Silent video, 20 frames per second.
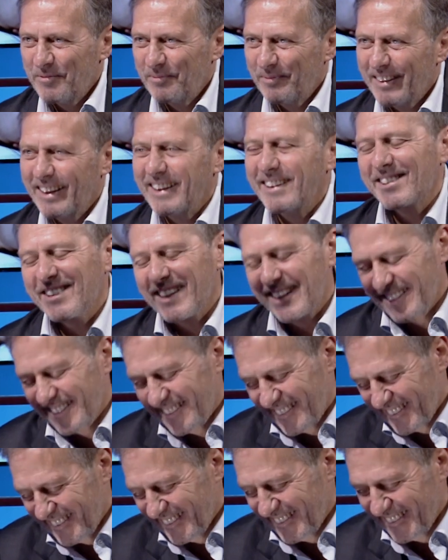io eh, certo,
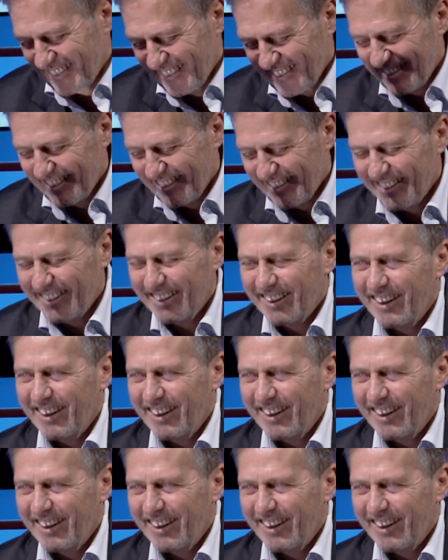tratto. Certo.